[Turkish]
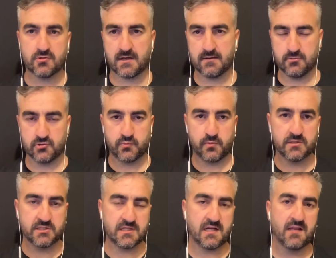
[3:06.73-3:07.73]
Trabzonspor
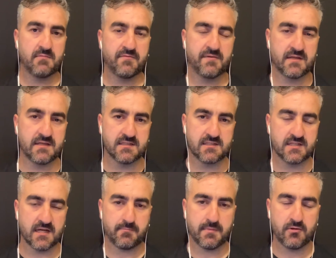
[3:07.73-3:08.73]
kiralama fikrine
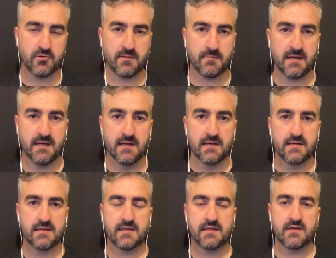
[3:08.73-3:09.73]
sıcak bakıyor ama
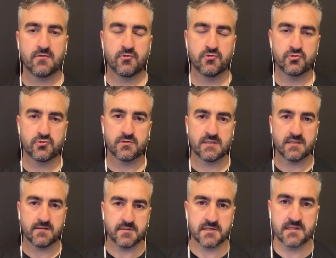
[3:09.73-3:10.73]
e, oyuncunun da
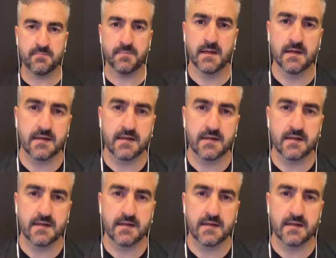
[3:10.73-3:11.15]
tabii gidip